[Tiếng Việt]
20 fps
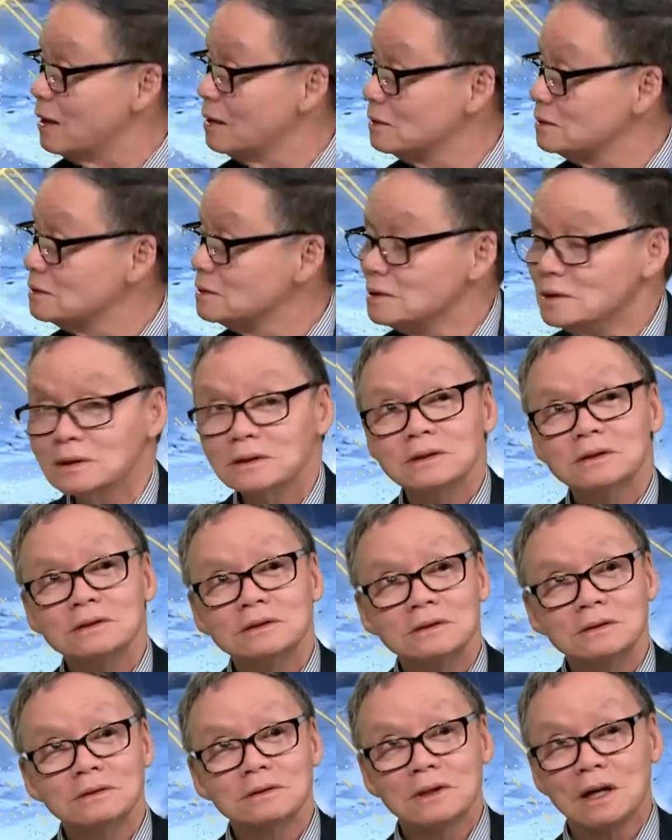vâng.
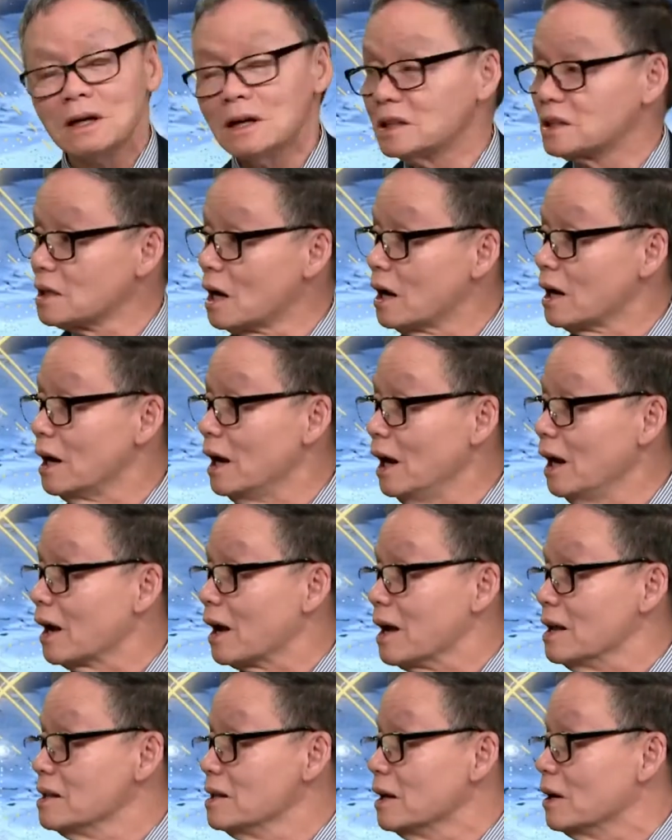cơ trời hay là
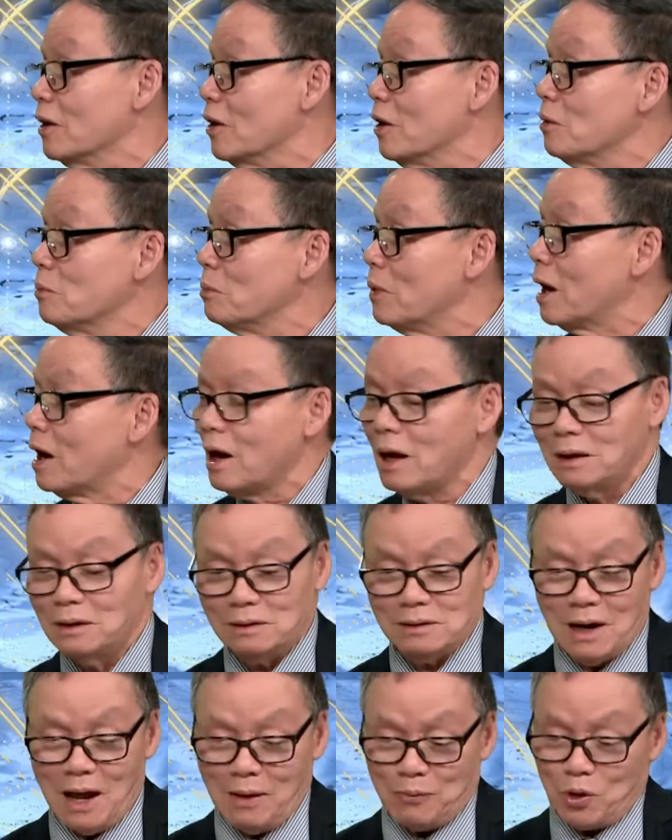cái gì đó mà
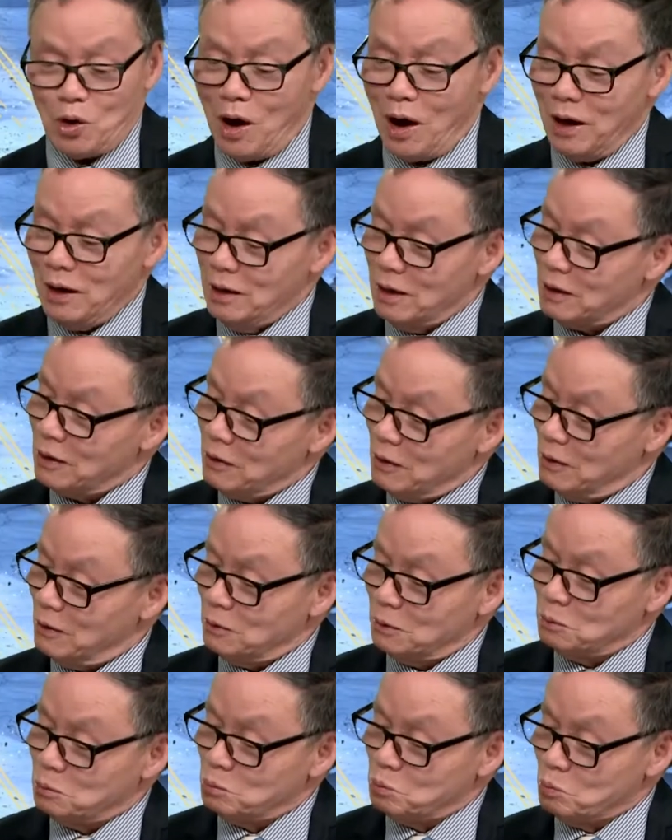làm cho hai nước nó
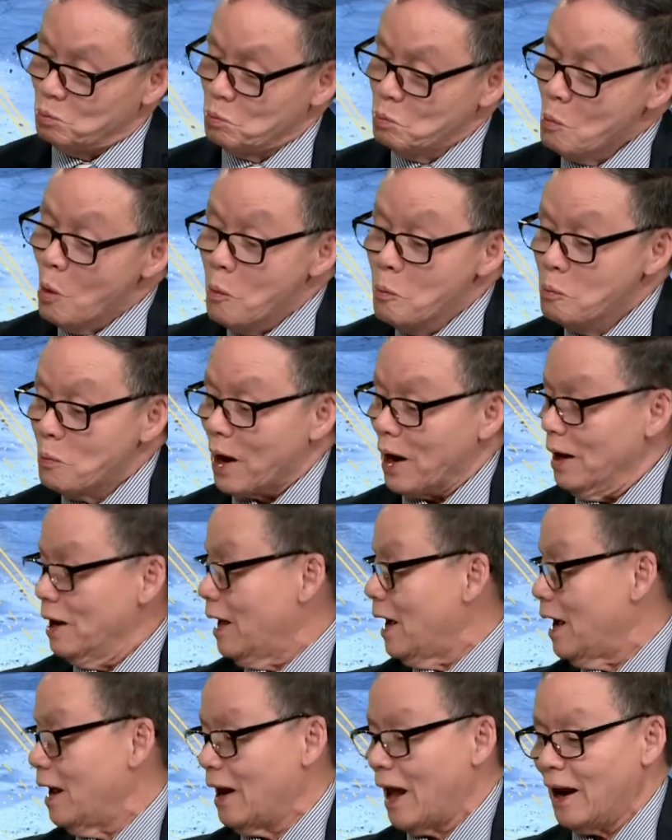bùng cái
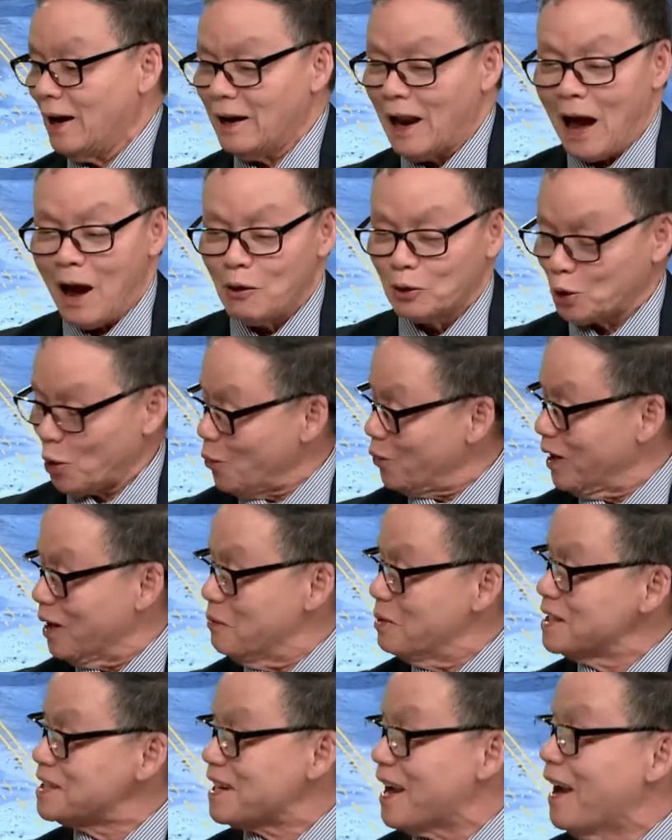là anh nào thọc ghế
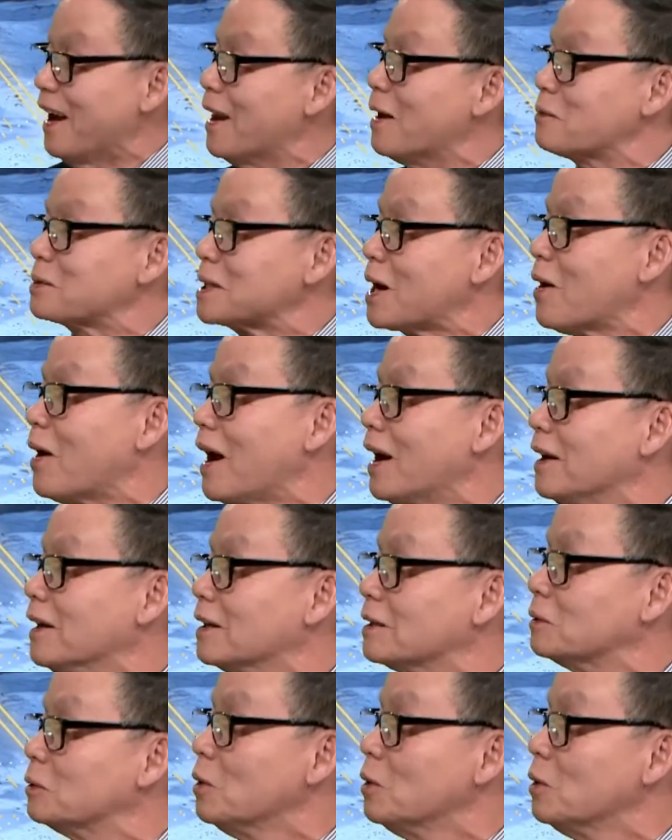bên xe làm sao hai nước